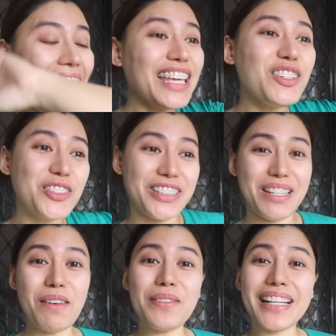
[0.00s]
Ayun,
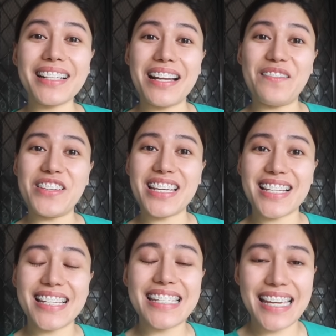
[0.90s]
ibabalik na namin siya
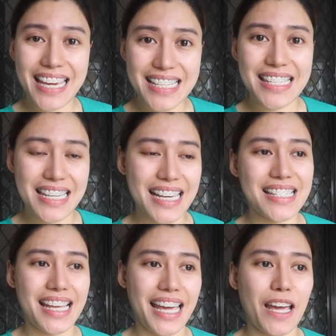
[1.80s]
sa GAC
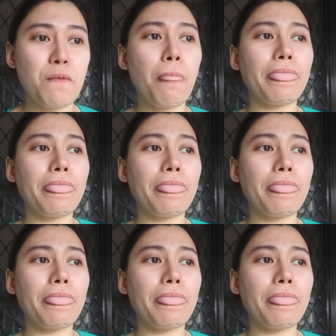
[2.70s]
kasi